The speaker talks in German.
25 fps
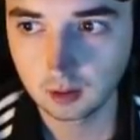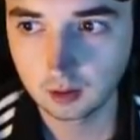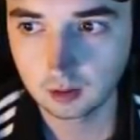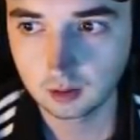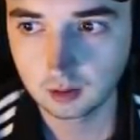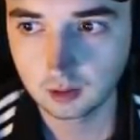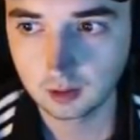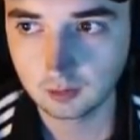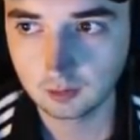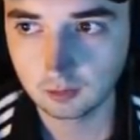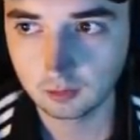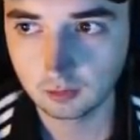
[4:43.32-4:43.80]

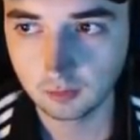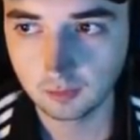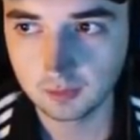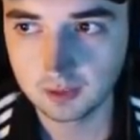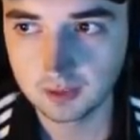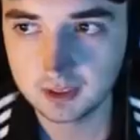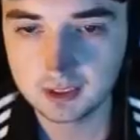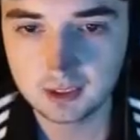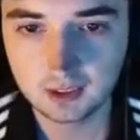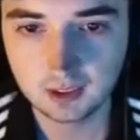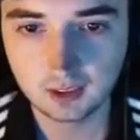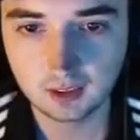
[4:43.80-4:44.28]
Ja, wollen wir
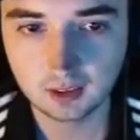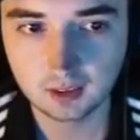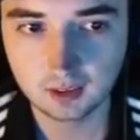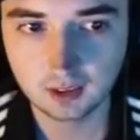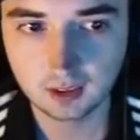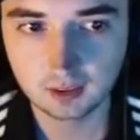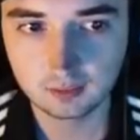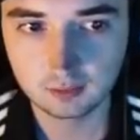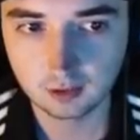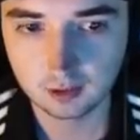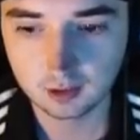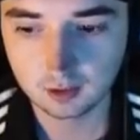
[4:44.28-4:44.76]
nicht hier lang
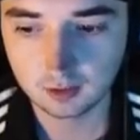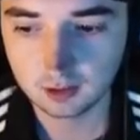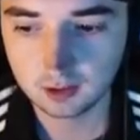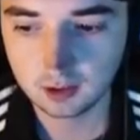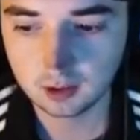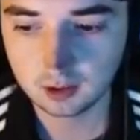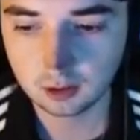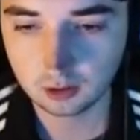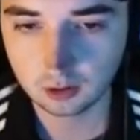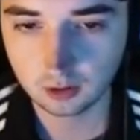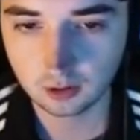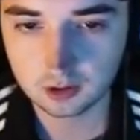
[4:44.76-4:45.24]
gehen, weil
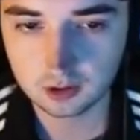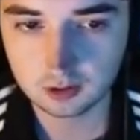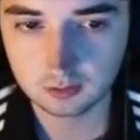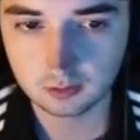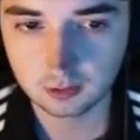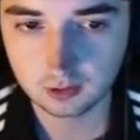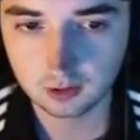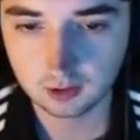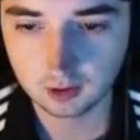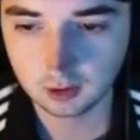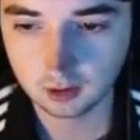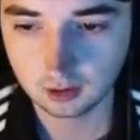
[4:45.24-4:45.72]
hier crossen
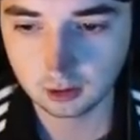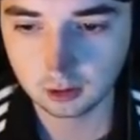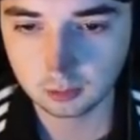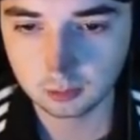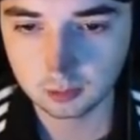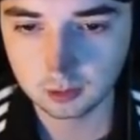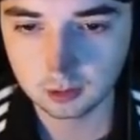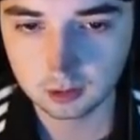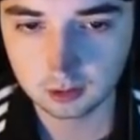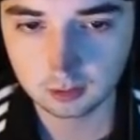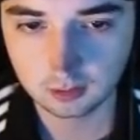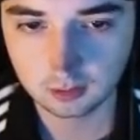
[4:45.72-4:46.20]
wir die,
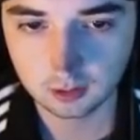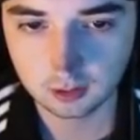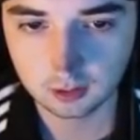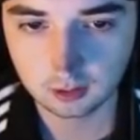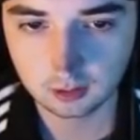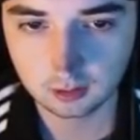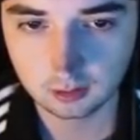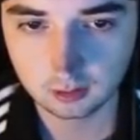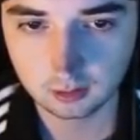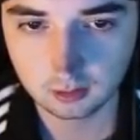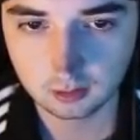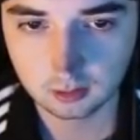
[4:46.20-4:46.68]
glaube ich.
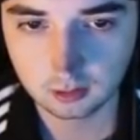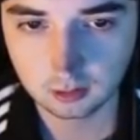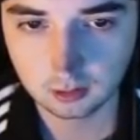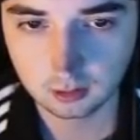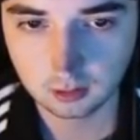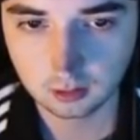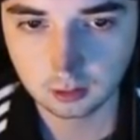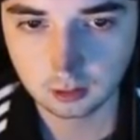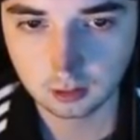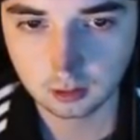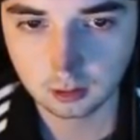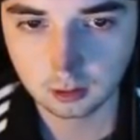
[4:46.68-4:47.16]
Warte. Ja, aber
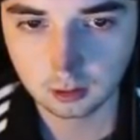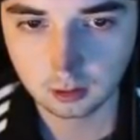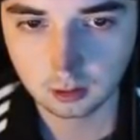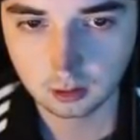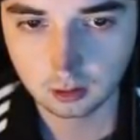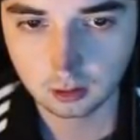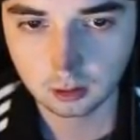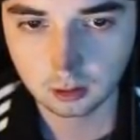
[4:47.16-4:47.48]
hier haben wir, wenn